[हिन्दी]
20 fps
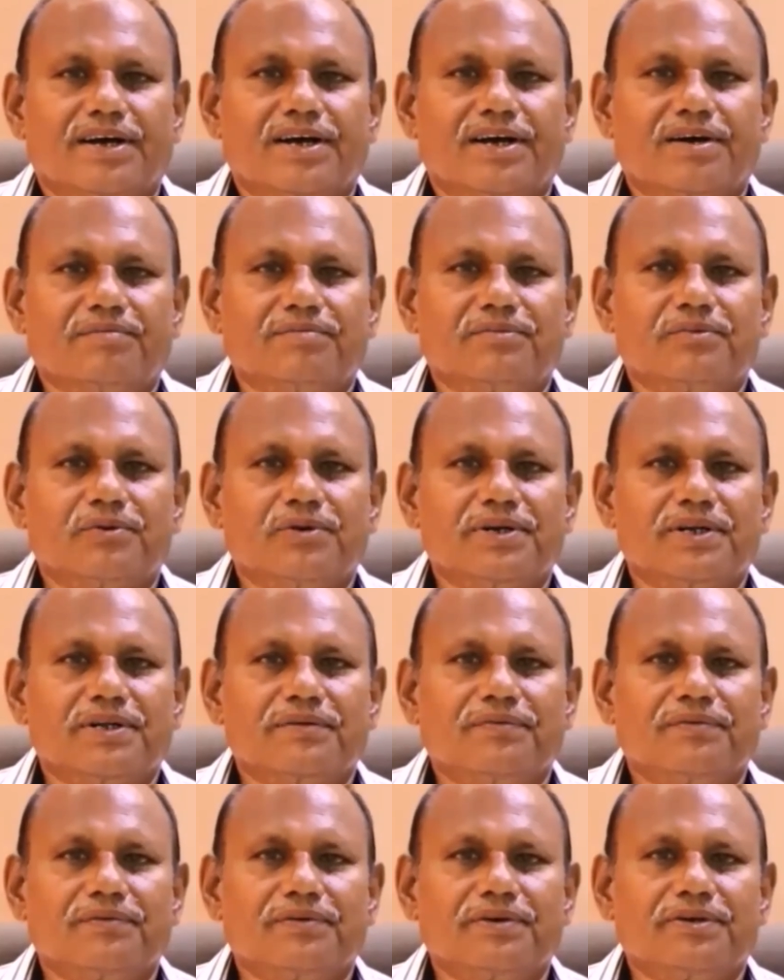हम
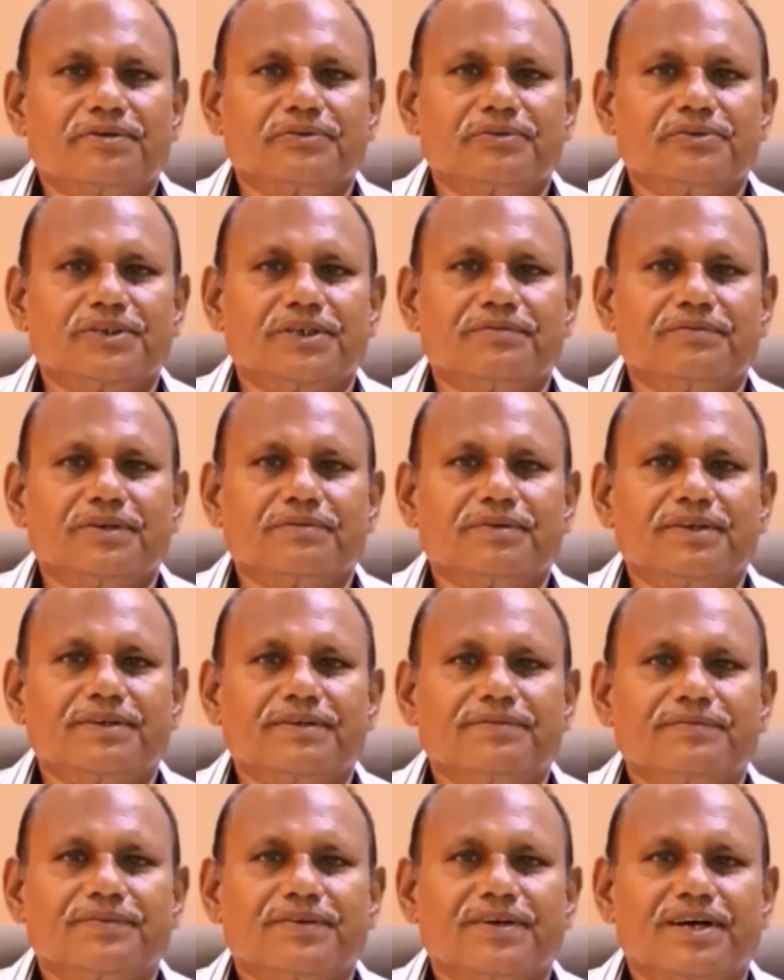24 फोर इंटू सेवन
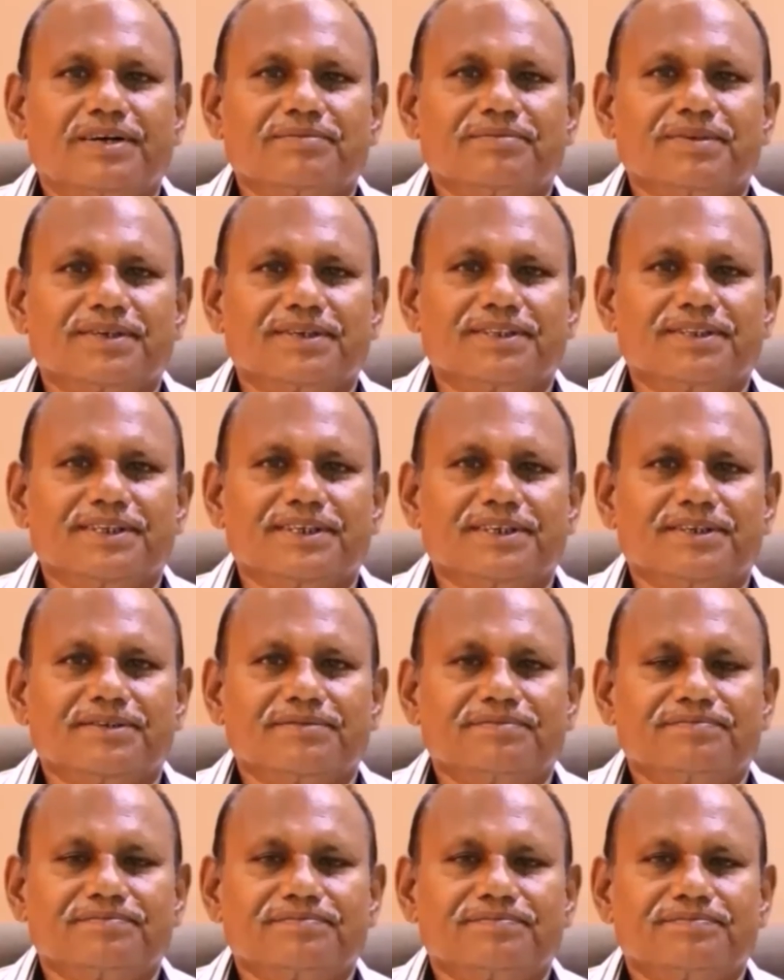में काम करते
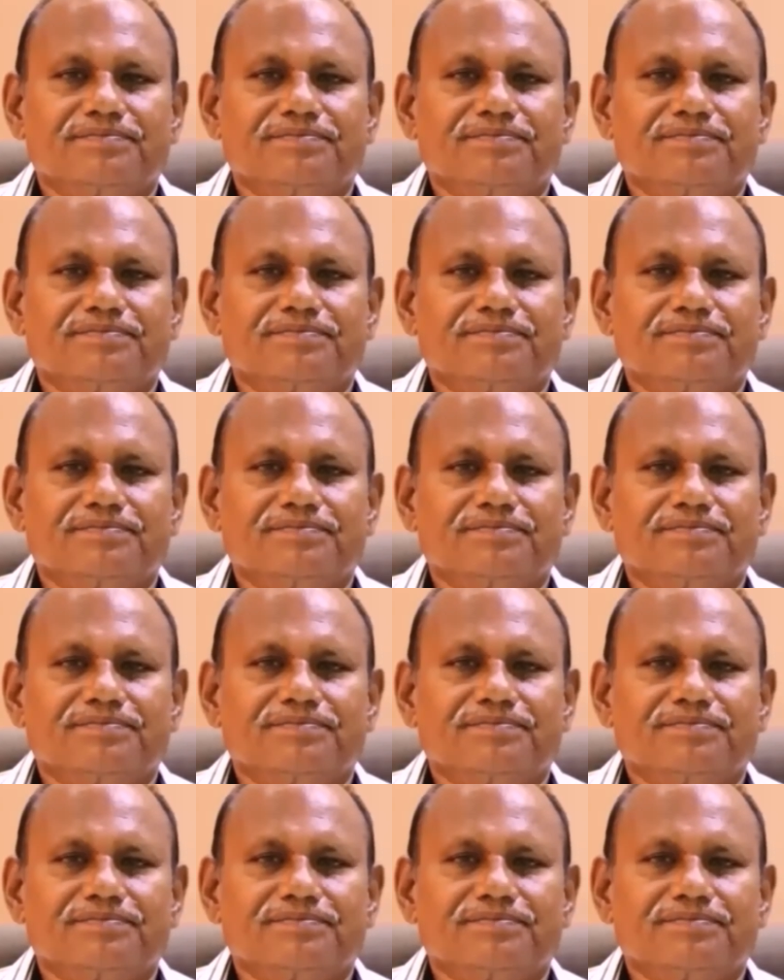हैं